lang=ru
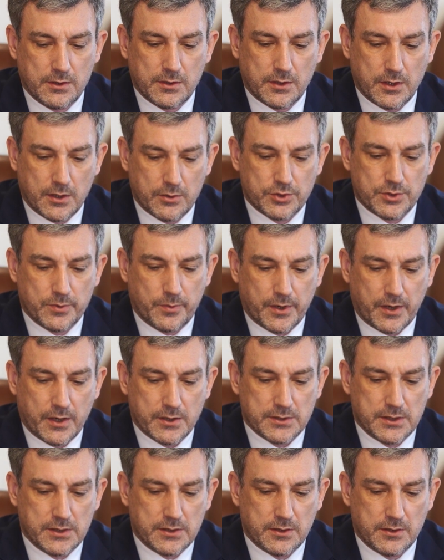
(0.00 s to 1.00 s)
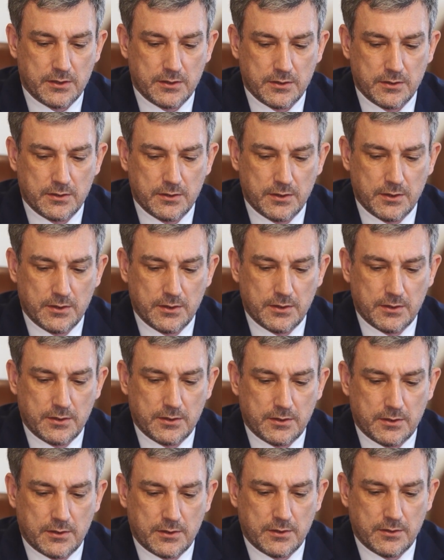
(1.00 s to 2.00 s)
Хороший показатель.
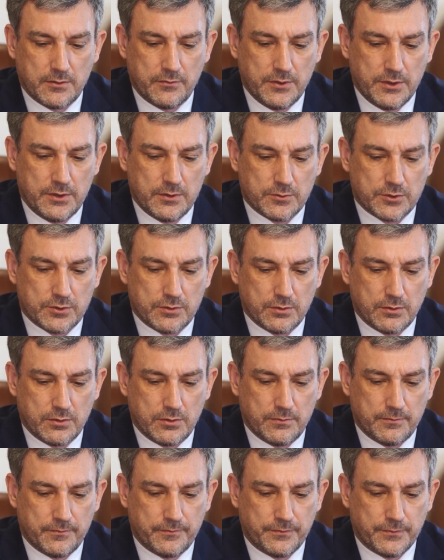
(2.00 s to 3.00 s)
А, видим, что